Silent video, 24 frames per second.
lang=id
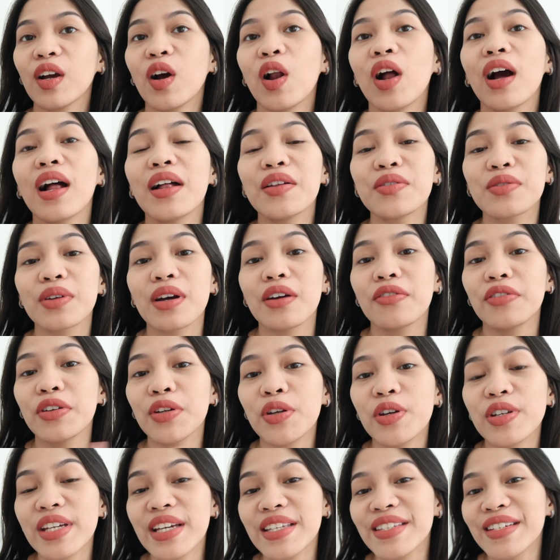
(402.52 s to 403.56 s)
Kalau kalian suka
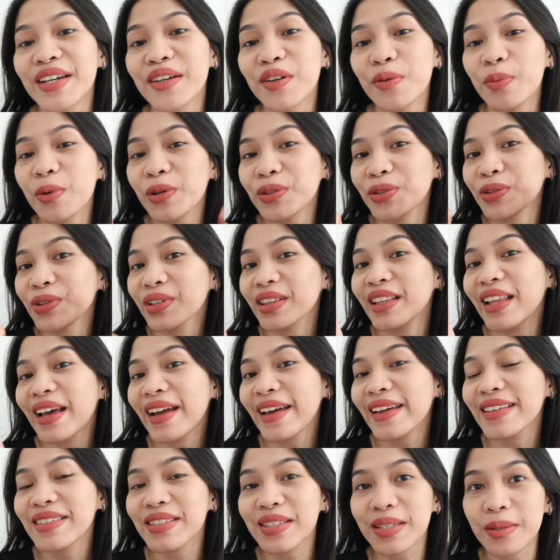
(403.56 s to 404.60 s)
videonya, jangan lupa untuk
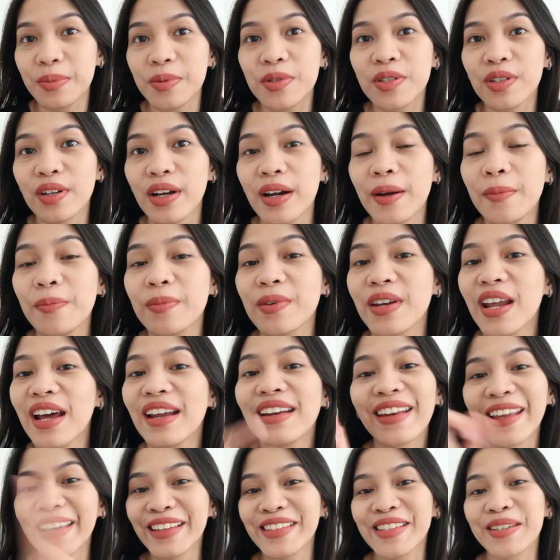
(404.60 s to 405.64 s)
like, subscribe,
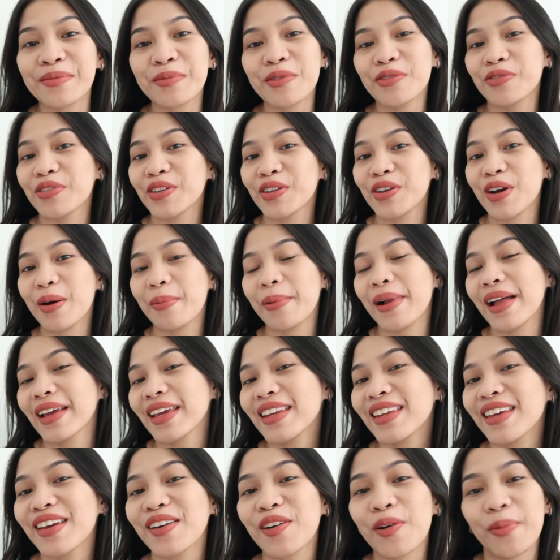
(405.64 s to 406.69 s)
dan nextnya mau video apa
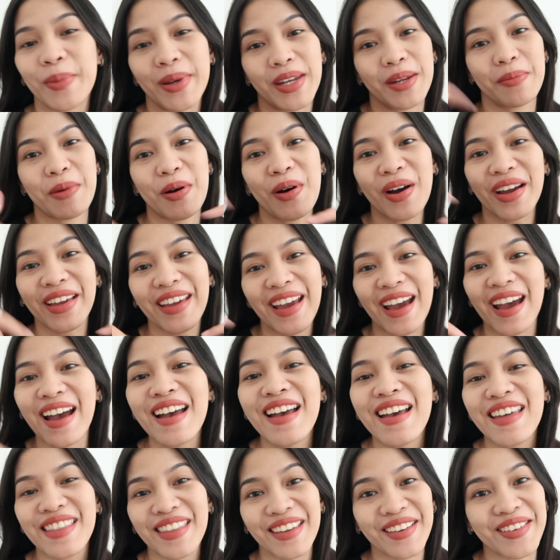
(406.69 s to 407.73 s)
lagi nih, komen di bawah ya.
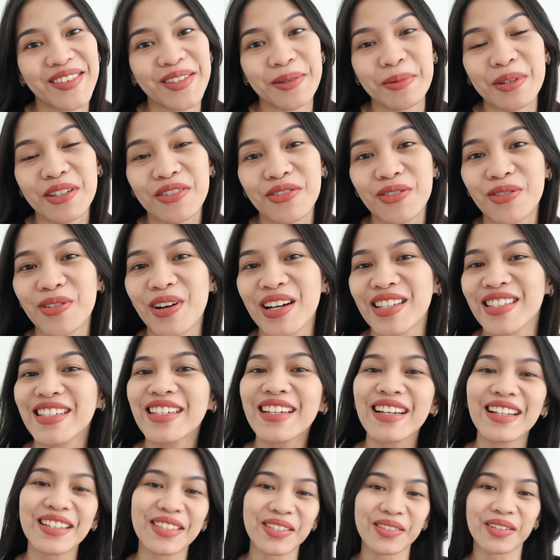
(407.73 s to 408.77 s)
Thank you so much for
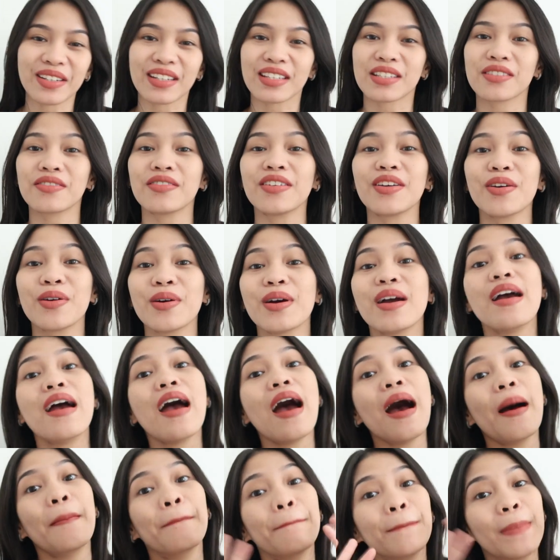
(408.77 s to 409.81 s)
watching. I'll see you next video.
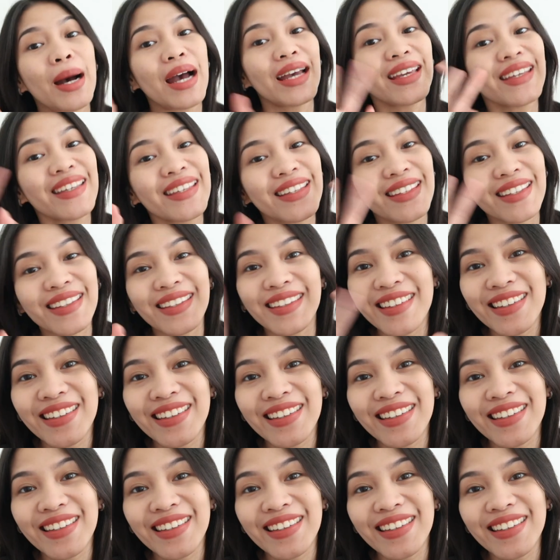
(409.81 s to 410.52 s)
Bye!